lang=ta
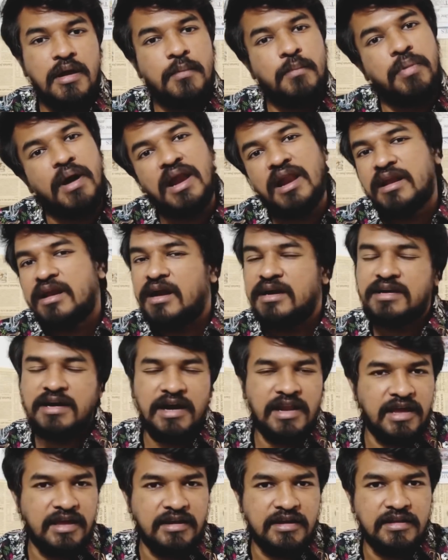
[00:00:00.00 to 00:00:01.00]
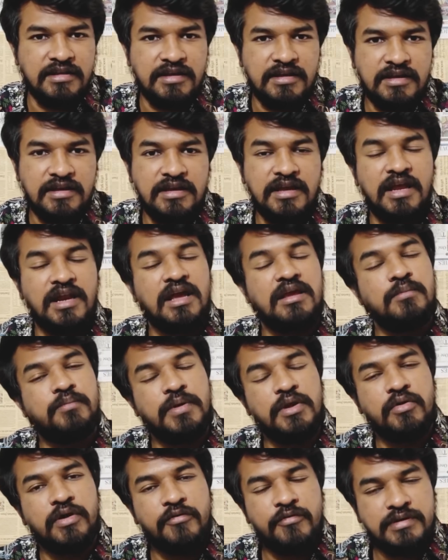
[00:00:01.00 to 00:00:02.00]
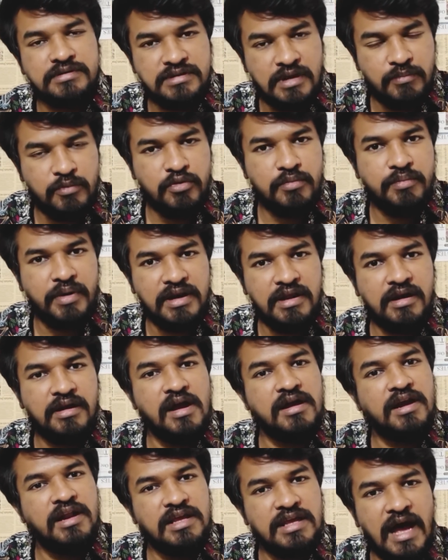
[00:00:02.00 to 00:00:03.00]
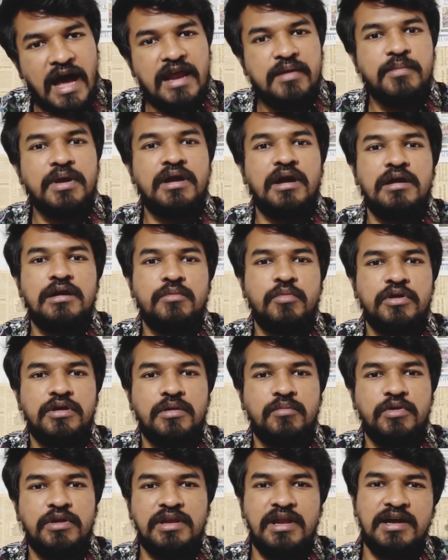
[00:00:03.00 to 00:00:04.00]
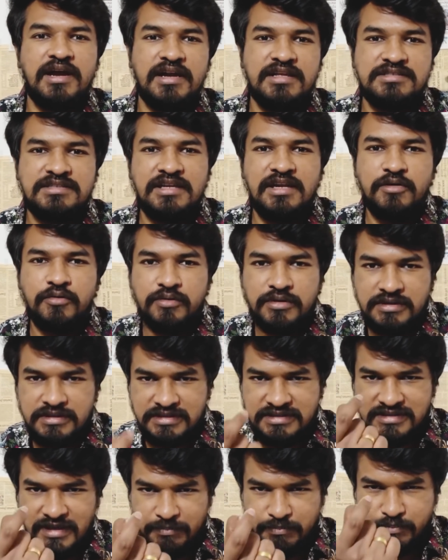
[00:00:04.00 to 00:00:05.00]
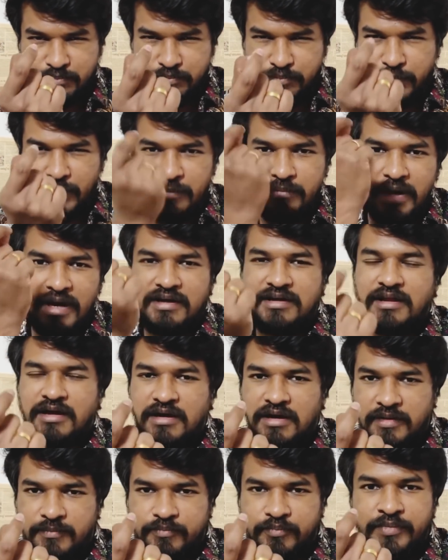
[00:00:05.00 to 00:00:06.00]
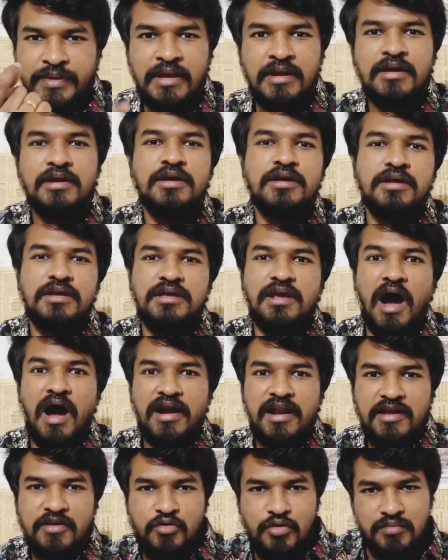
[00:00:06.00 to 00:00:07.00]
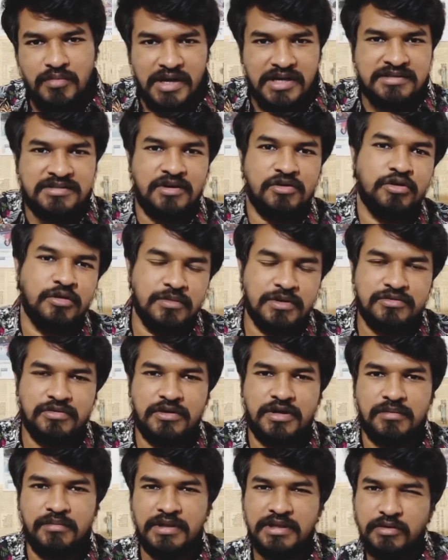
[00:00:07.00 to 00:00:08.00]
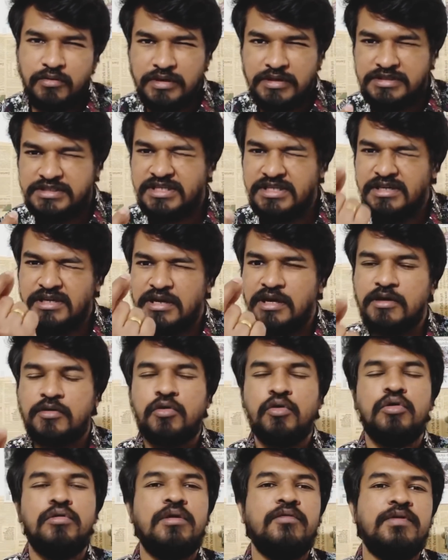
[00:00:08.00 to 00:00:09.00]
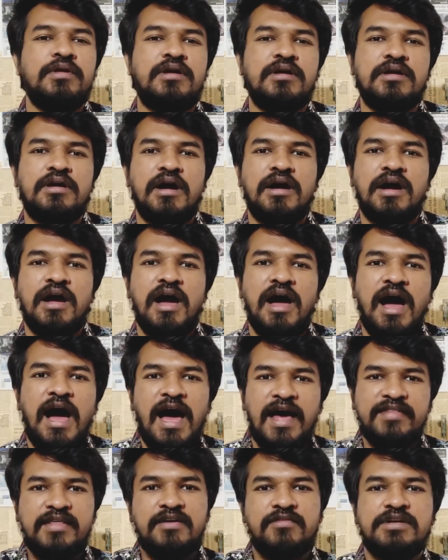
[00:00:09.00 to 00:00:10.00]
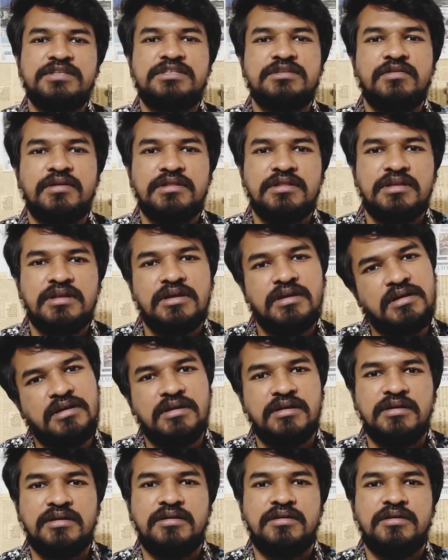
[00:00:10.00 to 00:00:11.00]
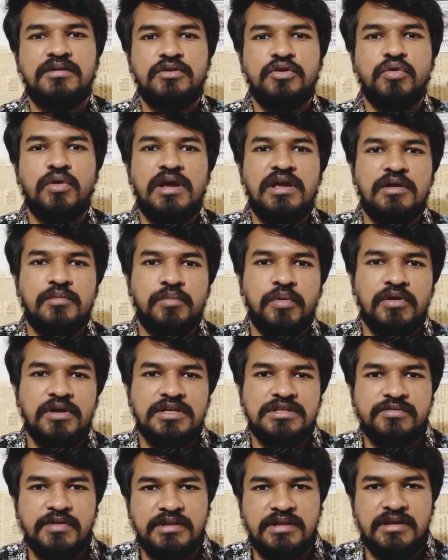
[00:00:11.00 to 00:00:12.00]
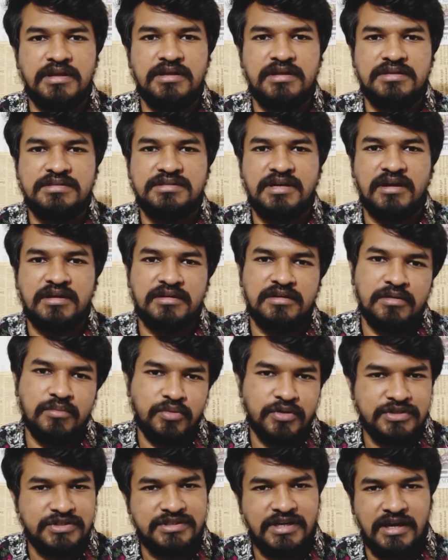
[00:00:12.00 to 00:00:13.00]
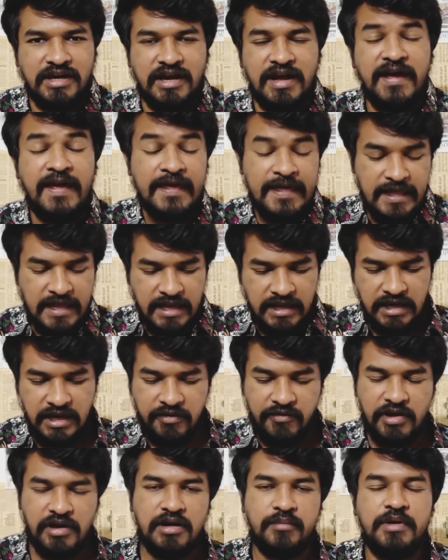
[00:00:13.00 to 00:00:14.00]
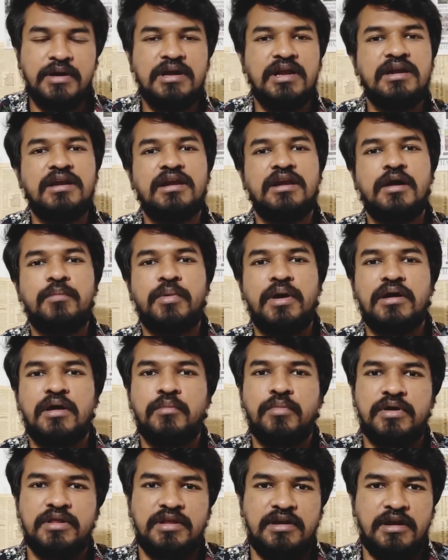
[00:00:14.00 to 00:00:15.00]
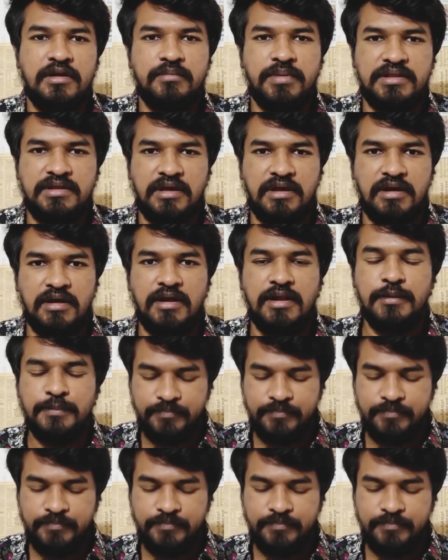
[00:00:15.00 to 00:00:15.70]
பல நாட்கள் ஆயிருக்குது ஏன்னா இப்படி அவங்க சம்பவம் பண்ணியிருக்காங்கன்னே யாருமே கண்டுபிடிக்க முடியல கடைசியில் ஒரு சப்ப மேட்டரில் யானைக்கும் அடிசருக்கும்னு சொல்கிற மாதிரி ஒரு சின்ன க்ளூவை விட்டுருக்காங்க அதை வச்சு வந்து யூஏ e போலீஸ் வந்து சிறக்குன்னு பிடிச்சிட்டாங்க இன்றைக்கி வீடியோ நம்ம டீட்டெயில்டாக பார்க்க போகிறது என்னென்னு பார்த்தீங்கன்னா